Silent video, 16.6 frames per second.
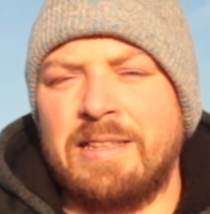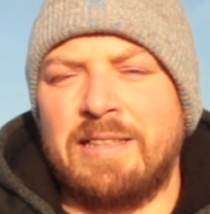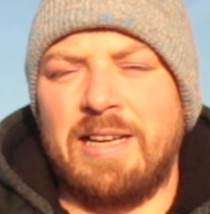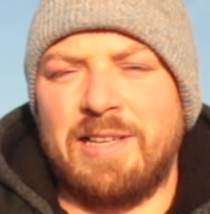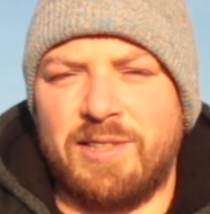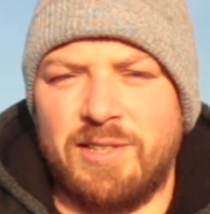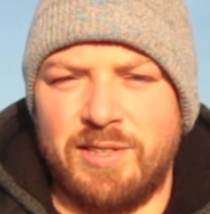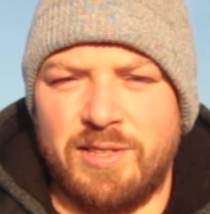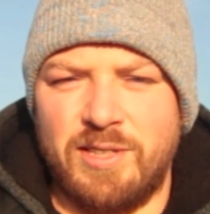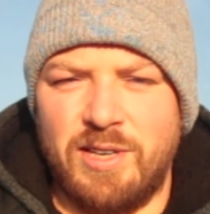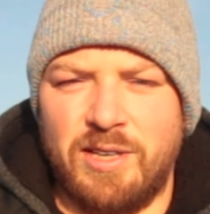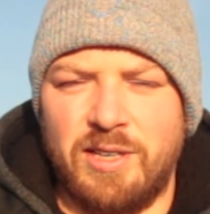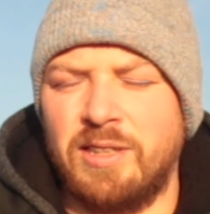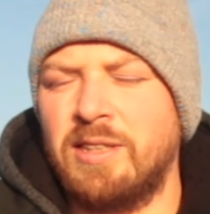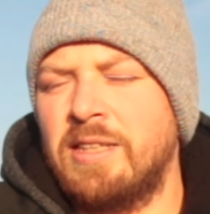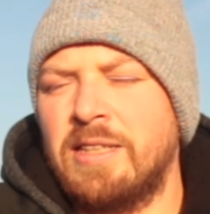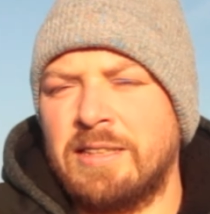das ist
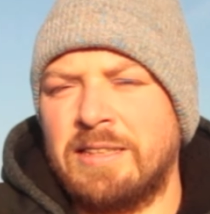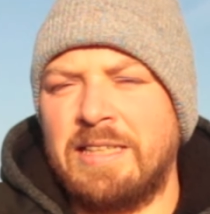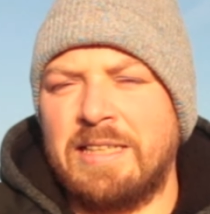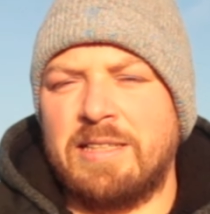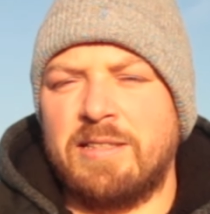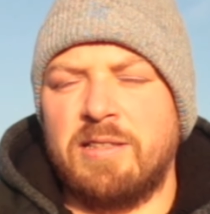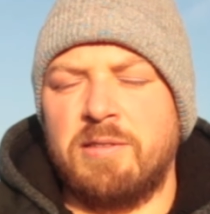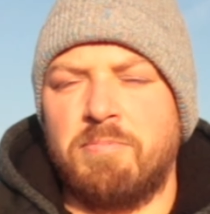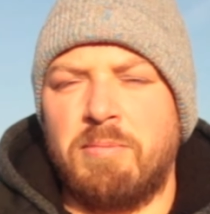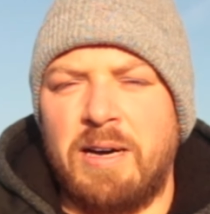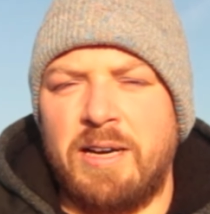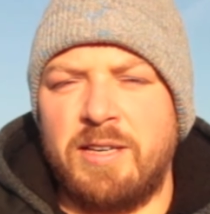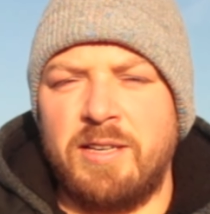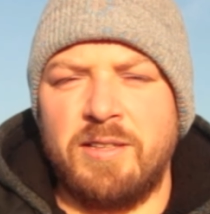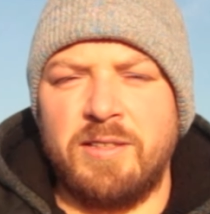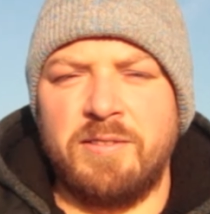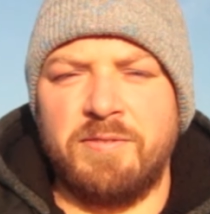ja nicht
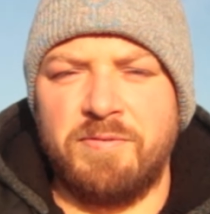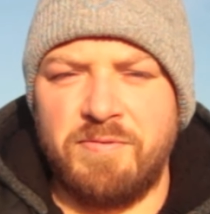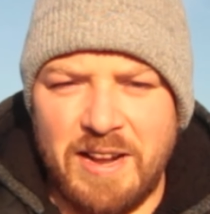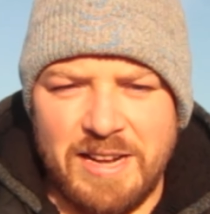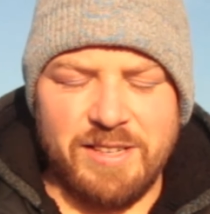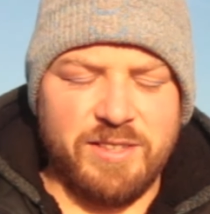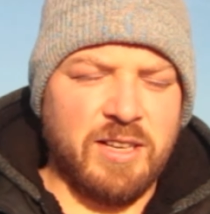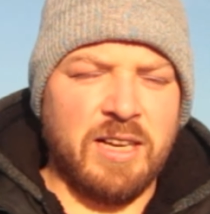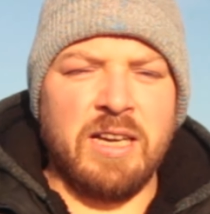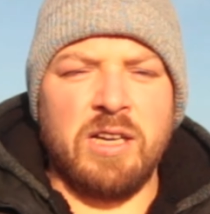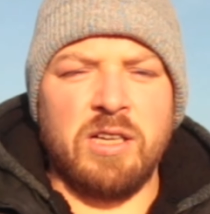meine Welt.